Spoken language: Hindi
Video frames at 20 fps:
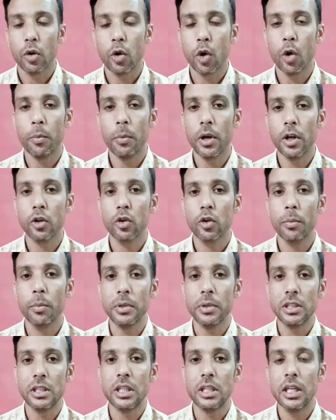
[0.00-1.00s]
गवर्नमेंट को
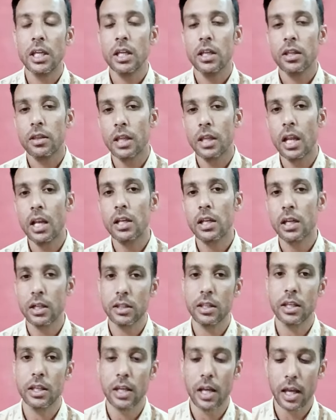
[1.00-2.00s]
बिजली सेल
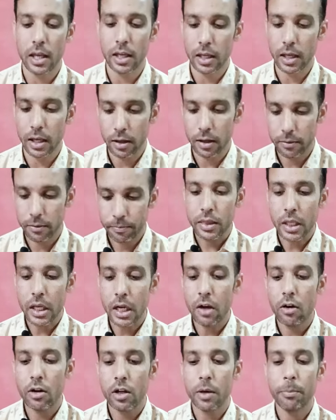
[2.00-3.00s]
करती रहेगी
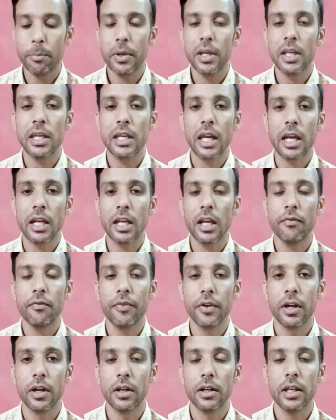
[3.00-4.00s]
इसके अलावा कंपनी
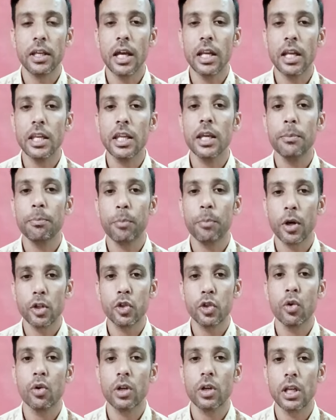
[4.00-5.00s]
कैटल फील्ड यानी
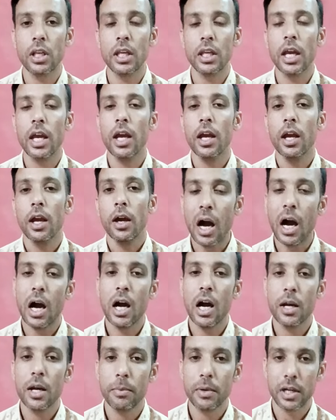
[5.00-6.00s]
पशुओं के लिए
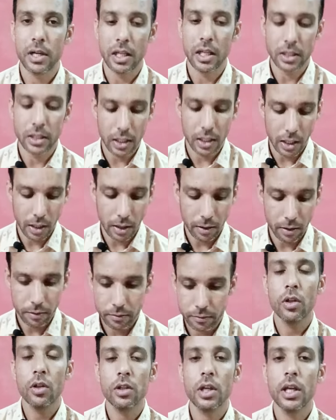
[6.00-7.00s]
आहार बनाती है
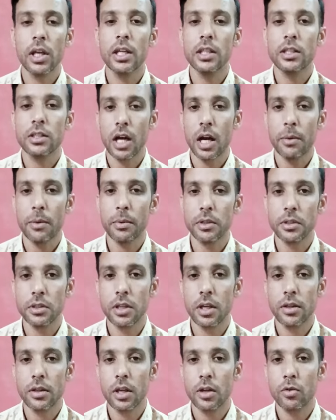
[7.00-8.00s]
तो इनके ये चार
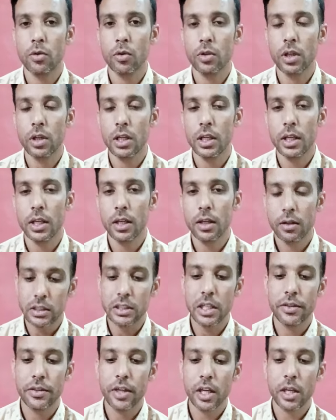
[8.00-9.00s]
बिजनेस है टोटली
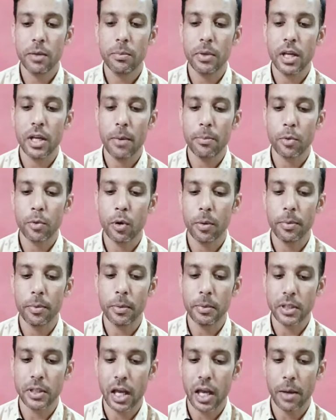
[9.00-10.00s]
जैसा कि मैंने आपको
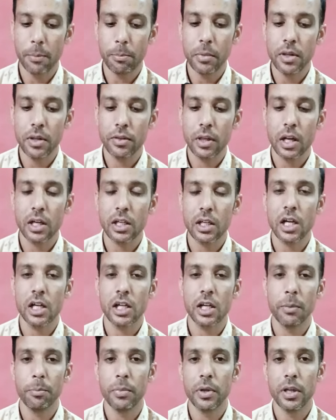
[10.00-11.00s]
अभी बताया 20 साल
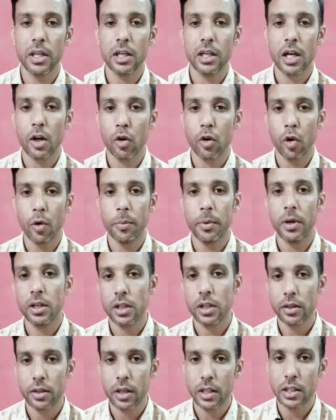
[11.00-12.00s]
का कंपनी का
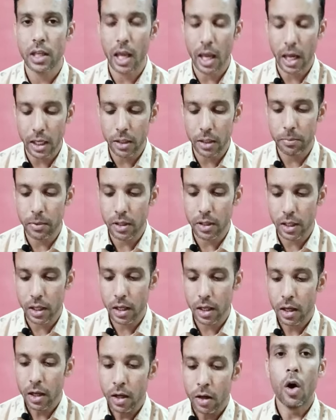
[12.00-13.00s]
गवर्नमेंट के साथ
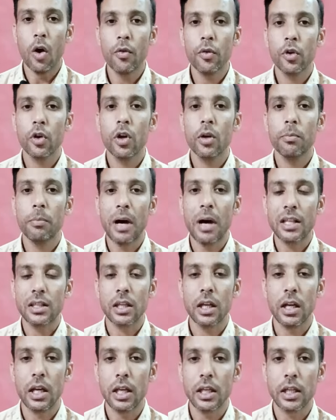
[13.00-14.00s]
एग्रीमेंट है ओवरऑल
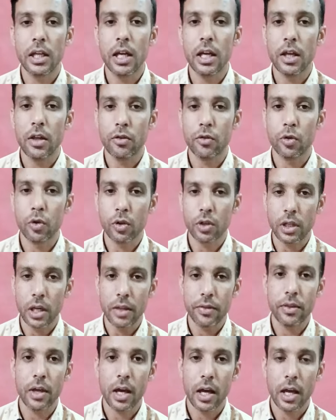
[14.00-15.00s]
बात कर लेंगे स्टॉक
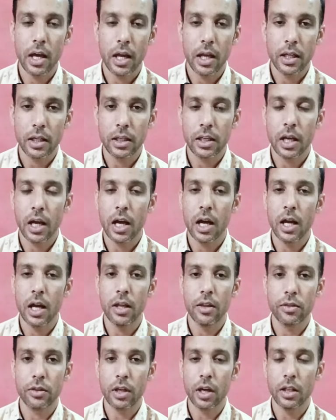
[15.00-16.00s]
कैसा है क्या
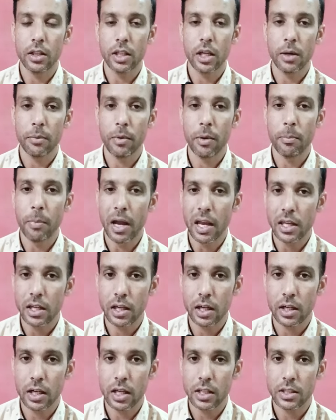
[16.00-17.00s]
इसके अंदर हमें
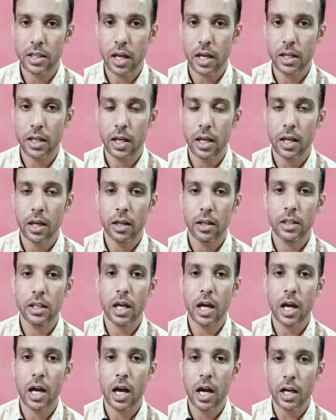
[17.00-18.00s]
बाइंग करना चाहिए
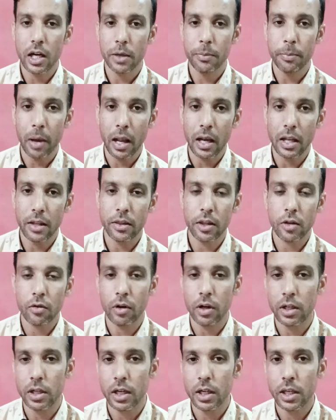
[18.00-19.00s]
या अगर पहले से
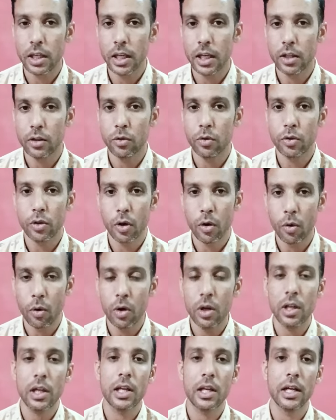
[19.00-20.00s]
क्वान्टिटी है तो उसे
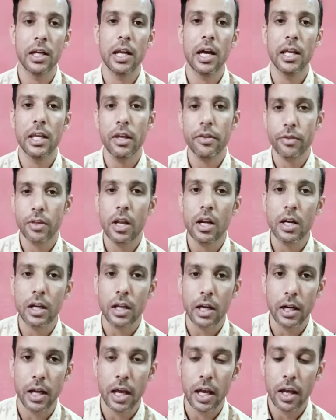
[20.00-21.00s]
होल्ड करना है या
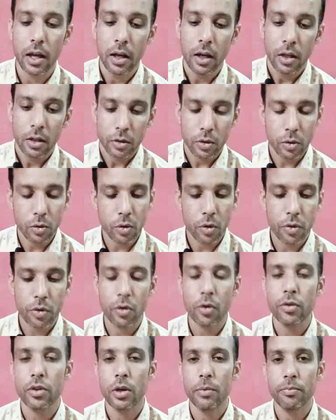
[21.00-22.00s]
सेल करना है तो
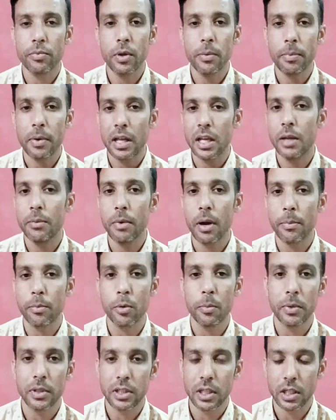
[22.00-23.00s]
दोस्तों सबसे पहले मैं
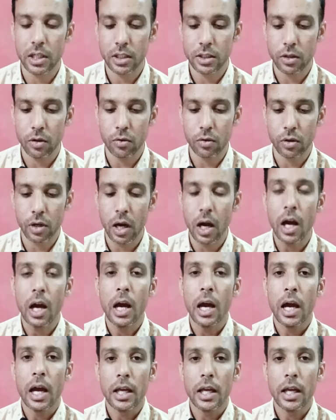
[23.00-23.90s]
आपको बताना चाहूंगा